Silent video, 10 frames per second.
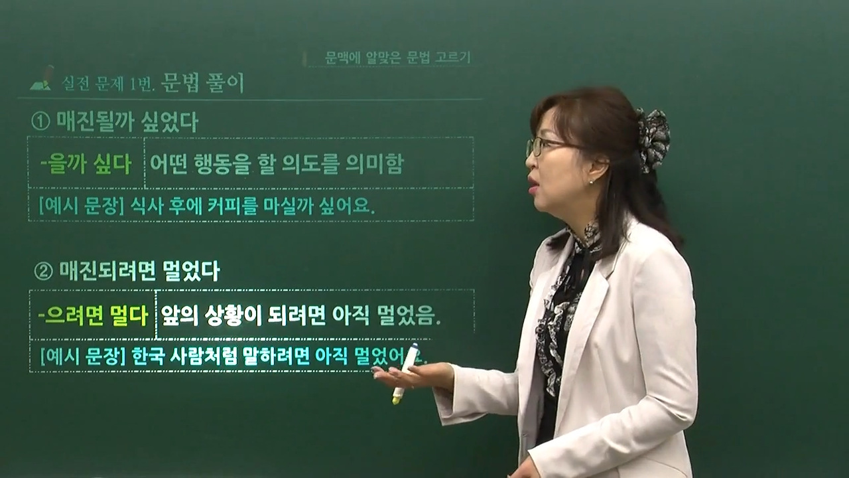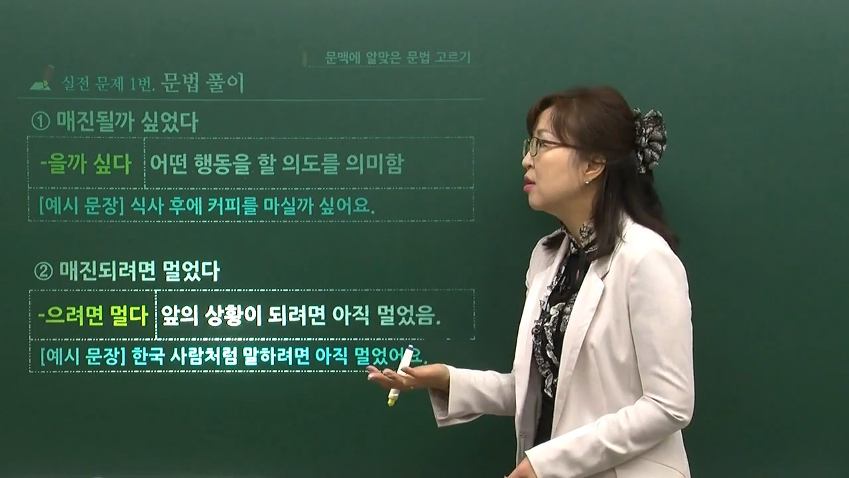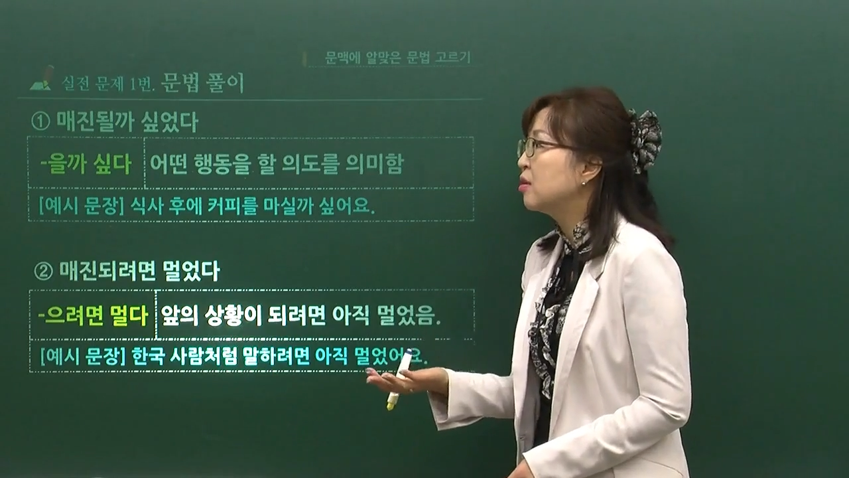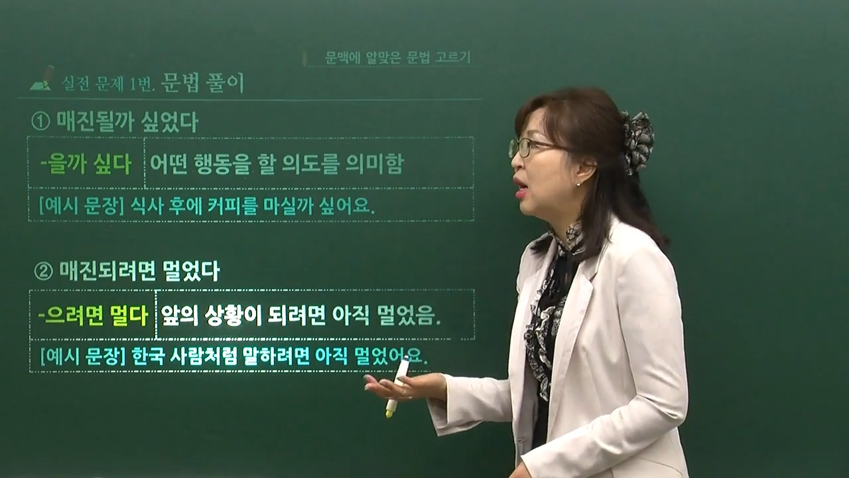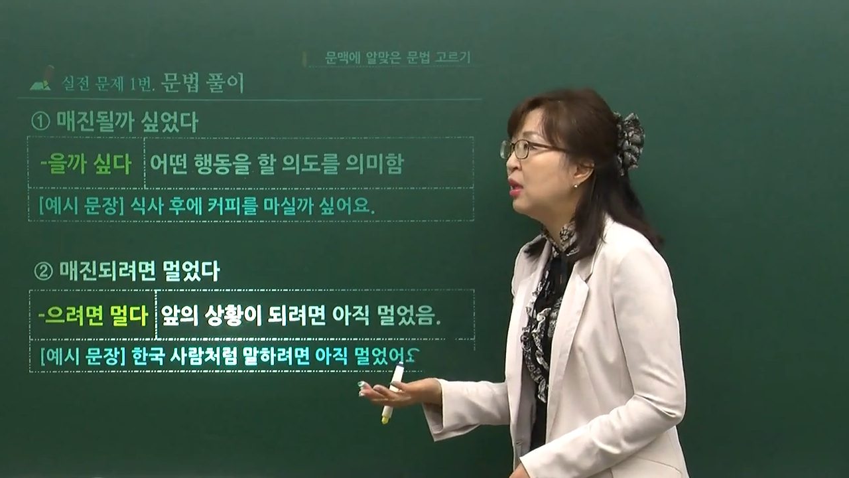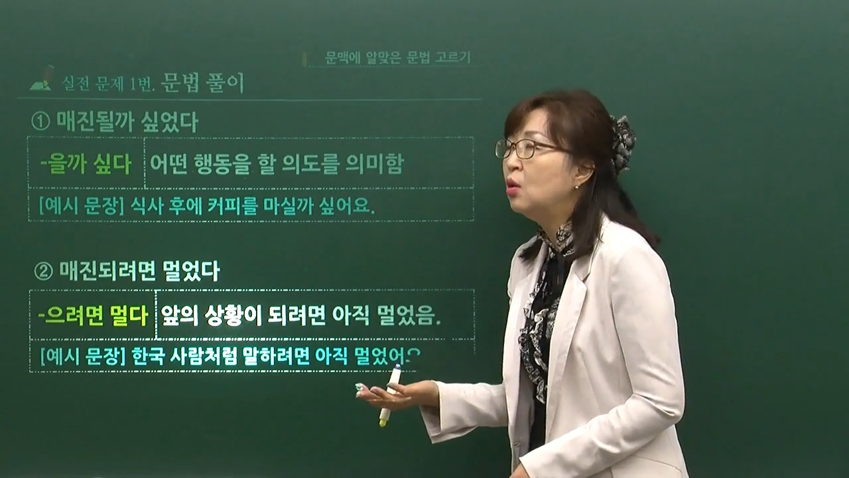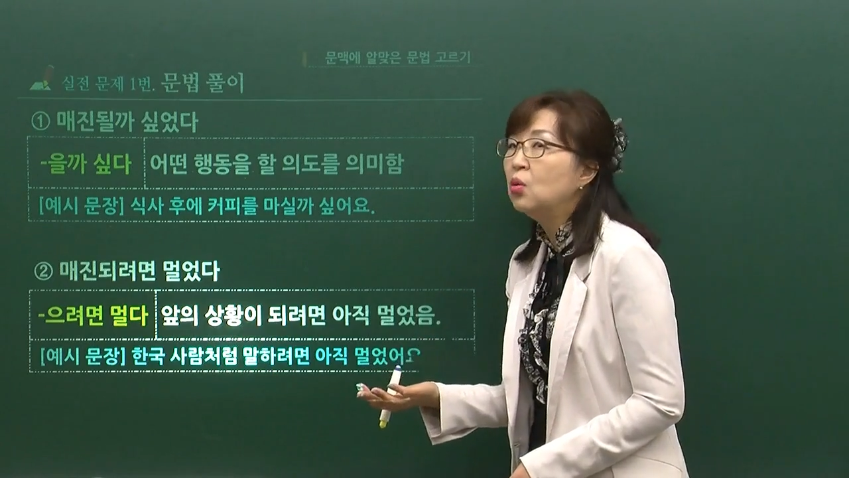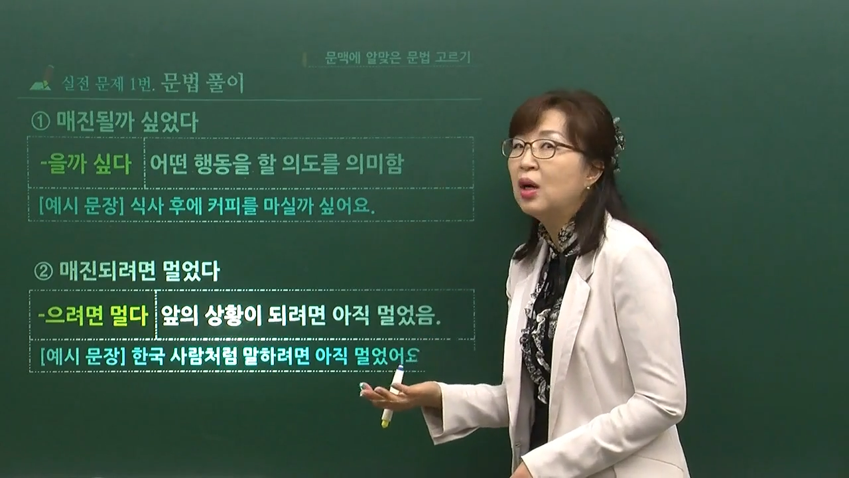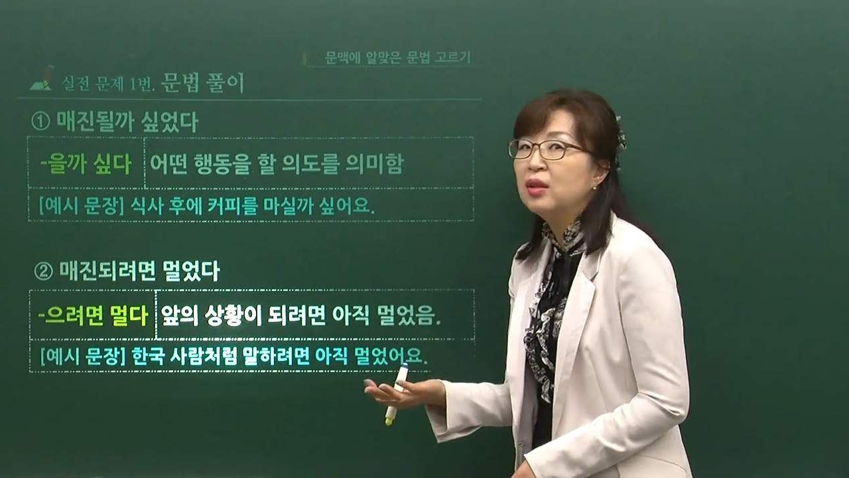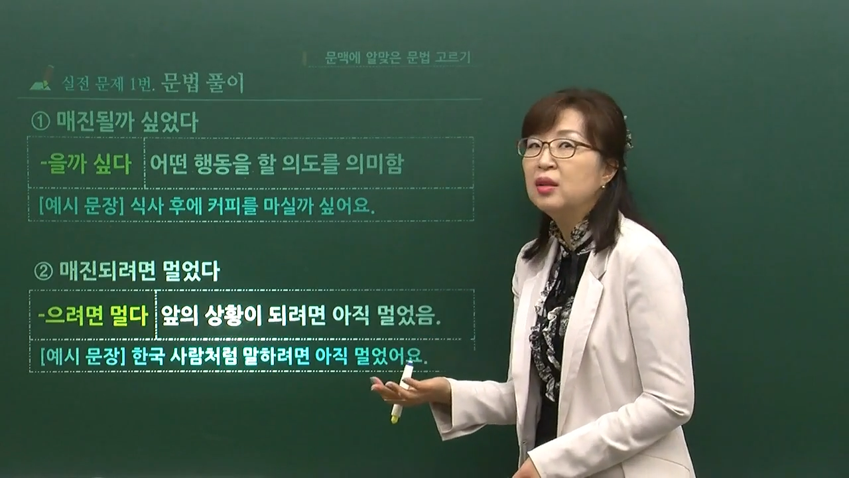그래서
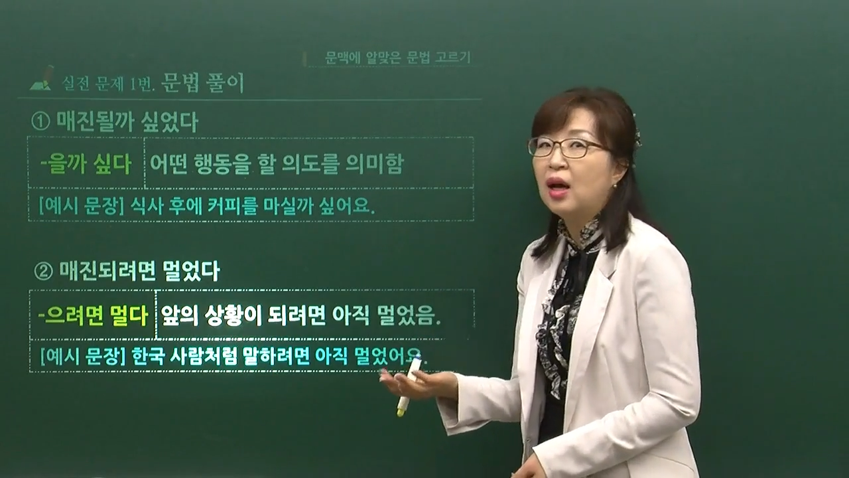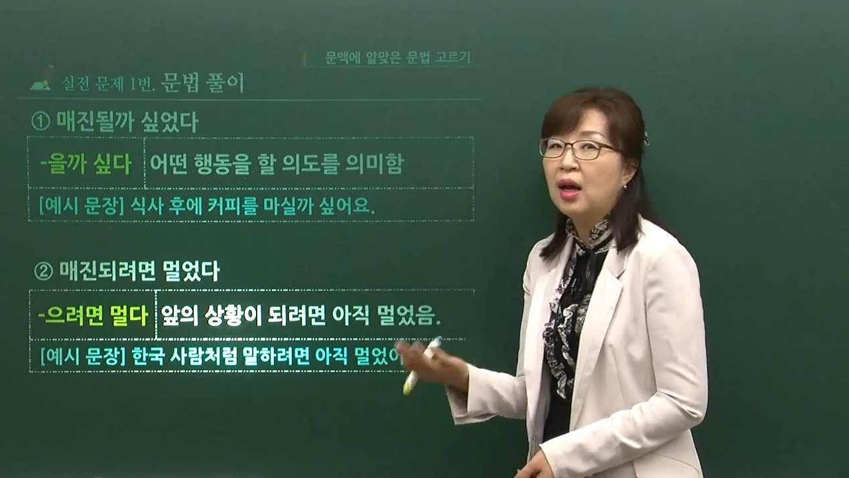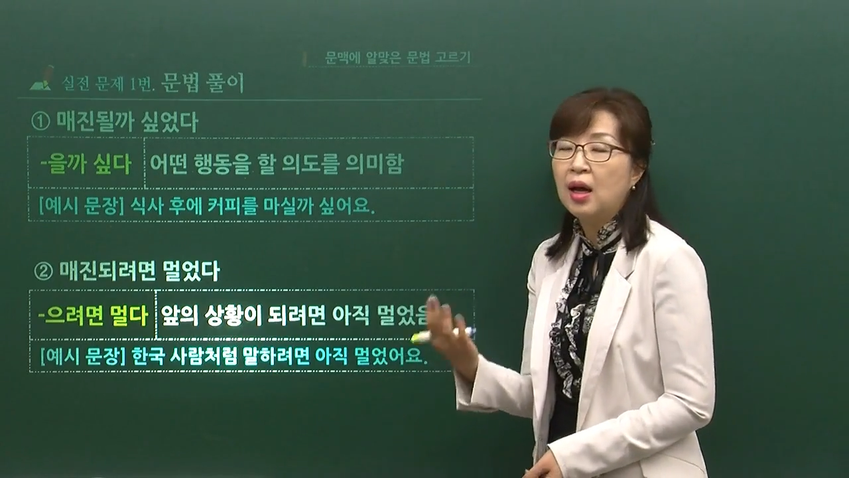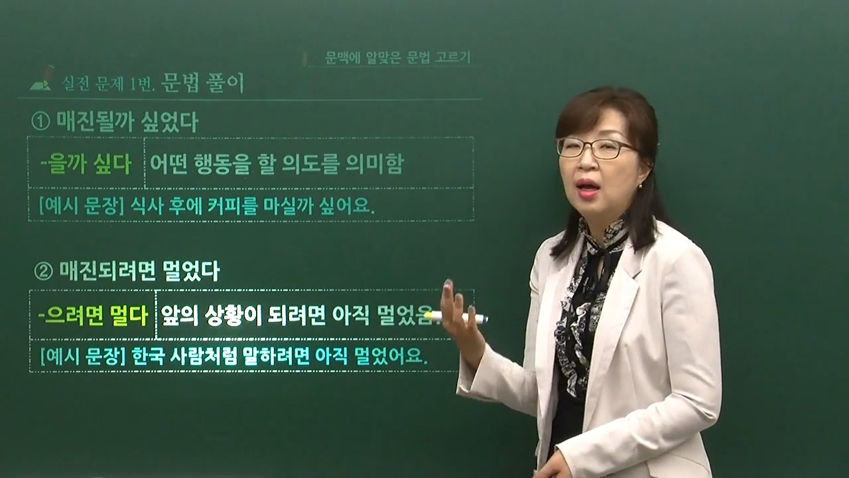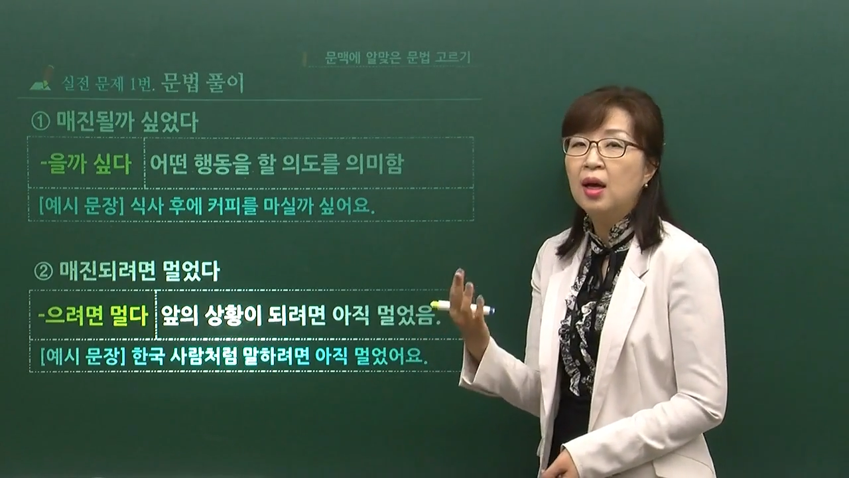하려고 한다.